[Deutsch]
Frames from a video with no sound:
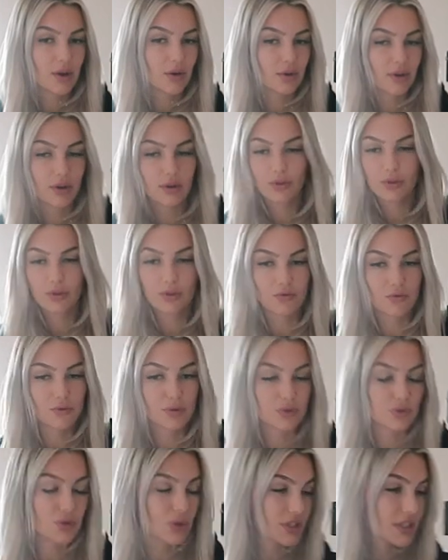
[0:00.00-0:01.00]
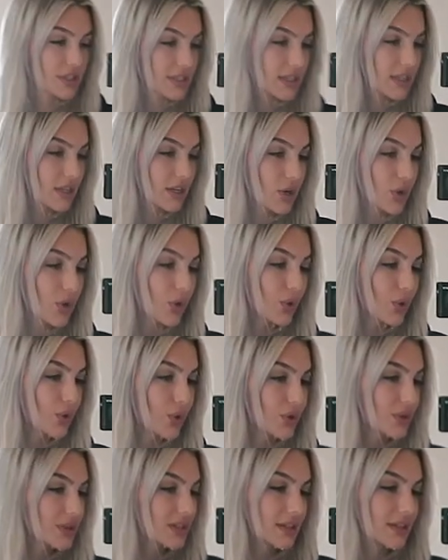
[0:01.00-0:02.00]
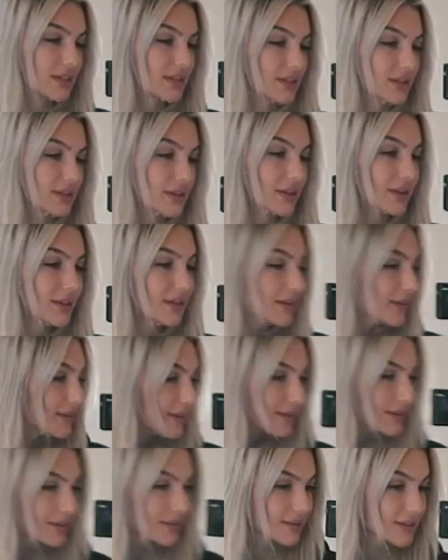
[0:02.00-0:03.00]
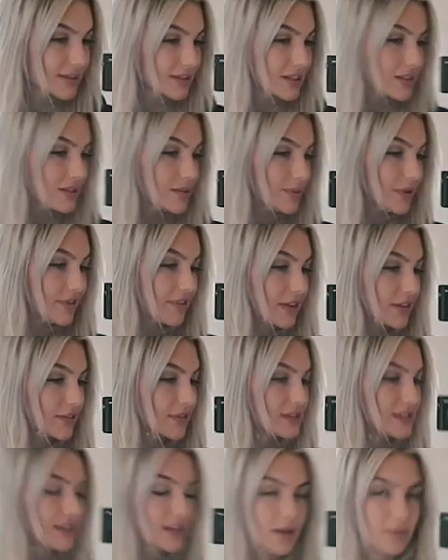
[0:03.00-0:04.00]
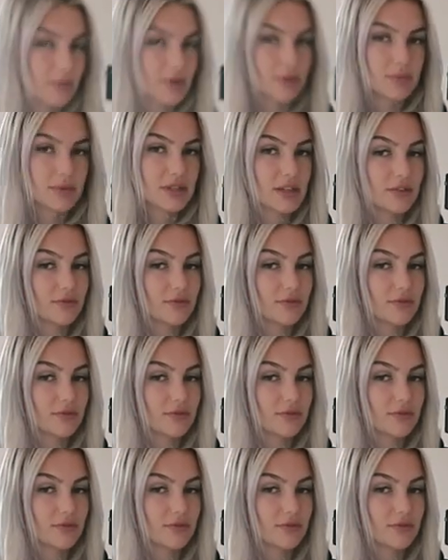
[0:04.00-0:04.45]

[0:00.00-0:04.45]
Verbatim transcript: oder nirgendwo sonst hin und äh, das ist perfekt, weil die kann man nämlich